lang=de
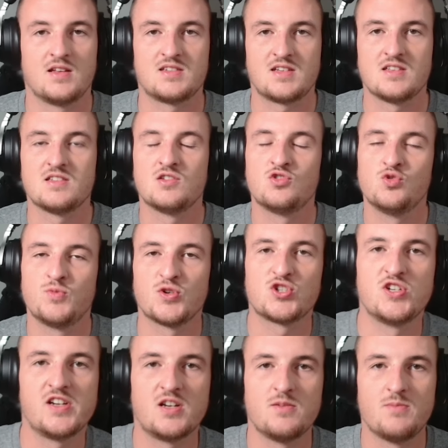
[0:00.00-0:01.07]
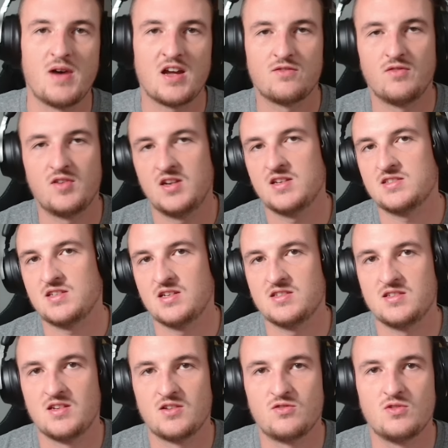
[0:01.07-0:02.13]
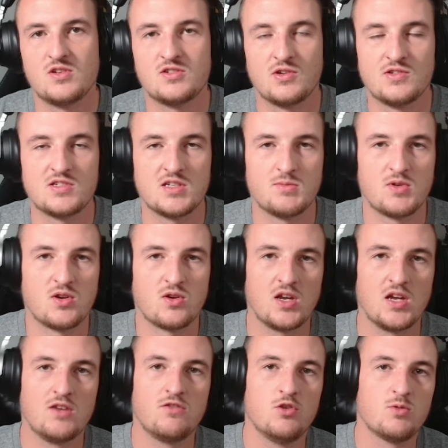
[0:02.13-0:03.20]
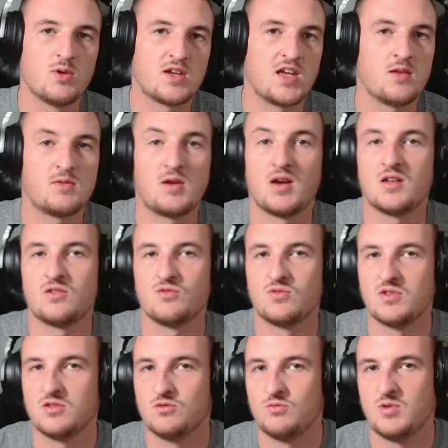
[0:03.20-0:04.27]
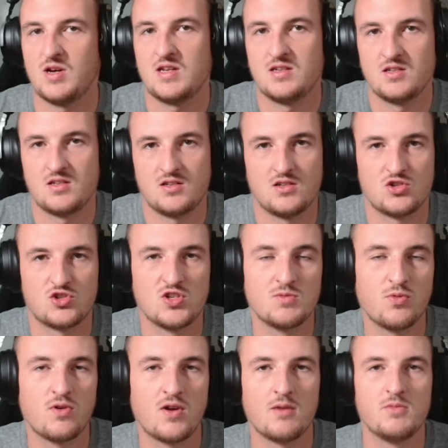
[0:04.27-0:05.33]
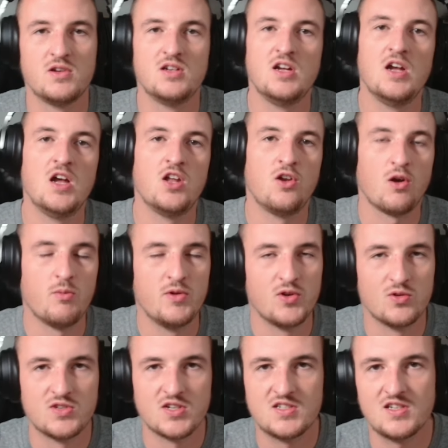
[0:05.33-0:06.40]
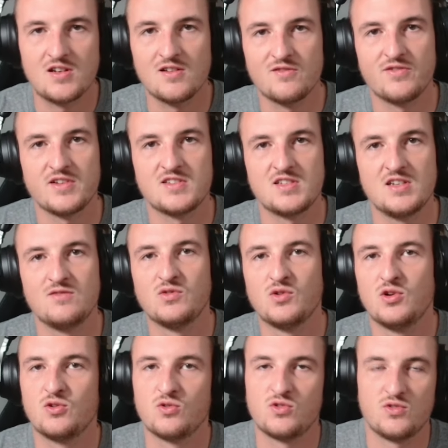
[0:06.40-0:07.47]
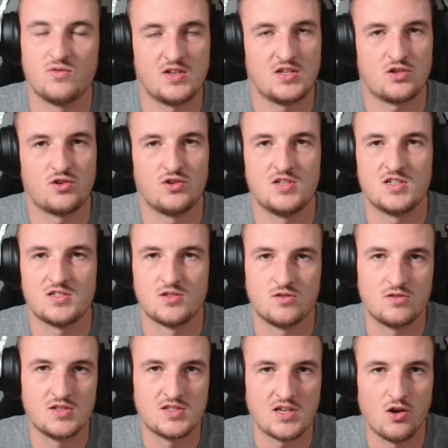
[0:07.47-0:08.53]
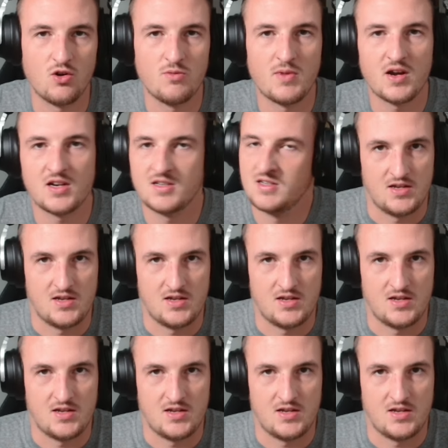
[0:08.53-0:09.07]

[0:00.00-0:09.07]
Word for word: Das Ganze ist super schnell gemacht, wenn ihr das Ganze natürlich sonst immer noch irgendwie über CatCut oder über andere Schnittprogramme noch mit Untertiteln versehen wollt und so weiter, könnt ihr das natürlich auch machen.